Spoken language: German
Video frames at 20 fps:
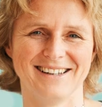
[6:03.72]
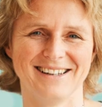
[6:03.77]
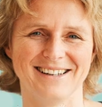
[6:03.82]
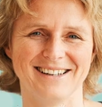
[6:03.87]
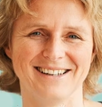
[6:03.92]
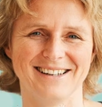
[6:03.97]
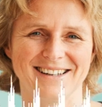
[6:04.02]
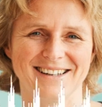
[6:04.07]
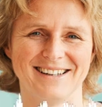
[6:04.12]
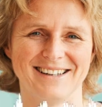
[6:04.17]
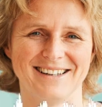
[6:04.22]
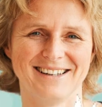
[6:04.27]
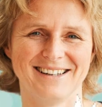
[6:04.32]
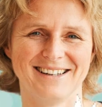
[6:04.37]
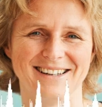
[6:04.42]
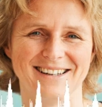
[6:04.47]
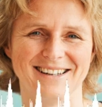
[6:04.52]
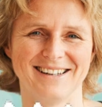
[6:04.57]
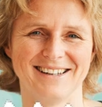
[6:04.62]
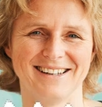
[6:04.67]
erfülltes
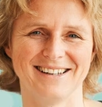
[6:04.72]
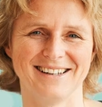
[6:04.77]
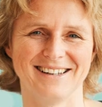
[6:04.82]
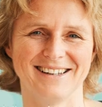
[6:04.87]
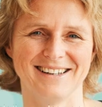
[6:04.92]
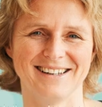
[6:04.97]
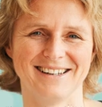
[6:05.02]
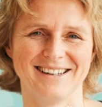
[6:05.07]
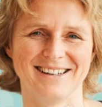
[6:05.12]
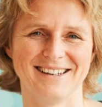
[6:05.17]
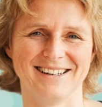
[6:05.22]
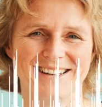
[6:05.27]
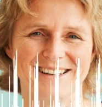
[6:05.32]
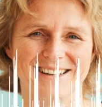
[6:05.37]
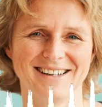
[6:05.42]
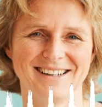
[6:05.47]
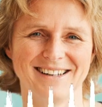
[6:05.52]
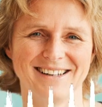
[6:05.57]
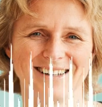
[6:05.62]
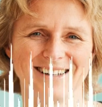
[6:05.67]
Leben.
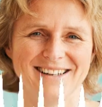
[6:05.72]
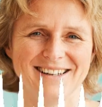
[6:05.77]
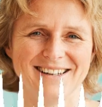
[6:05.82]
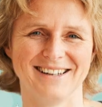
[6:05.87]
Also wenn